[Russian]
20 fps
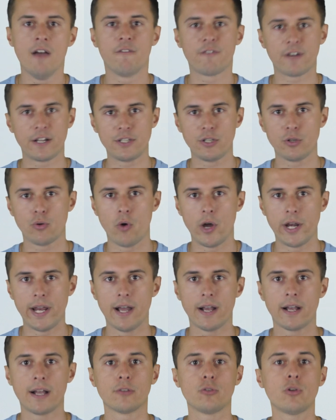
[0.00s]
в
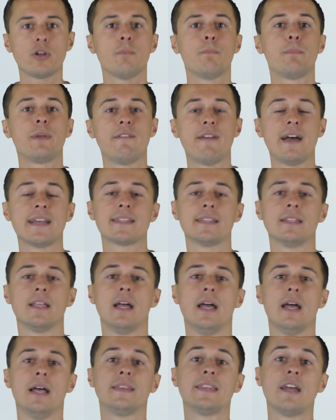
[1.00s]
категориях, к которым привязан
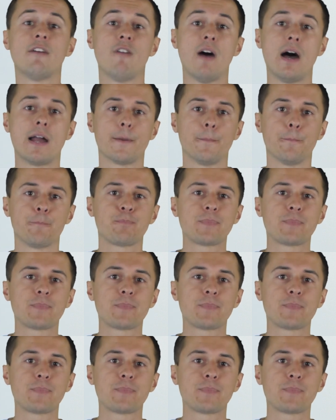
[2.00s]
товар.